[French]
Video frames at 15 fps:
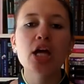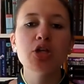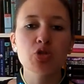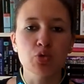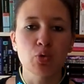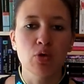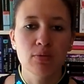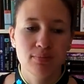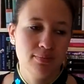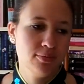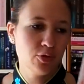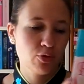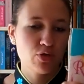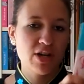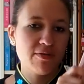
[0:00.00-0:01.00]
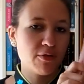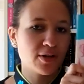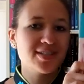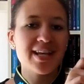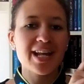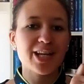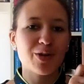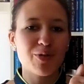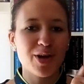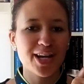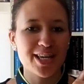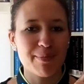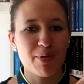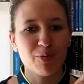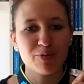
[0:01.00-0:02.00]
un jour. Parce que je l'ai forcé à lire le
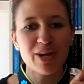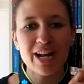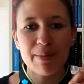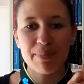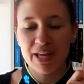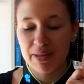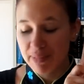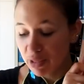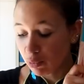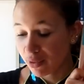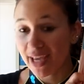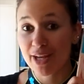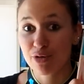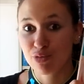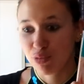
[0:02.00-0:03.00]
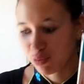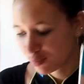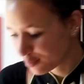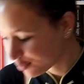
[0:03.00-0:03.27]
1 il n'y a pas longtemps, elle n'a pas aimé, donc un jour.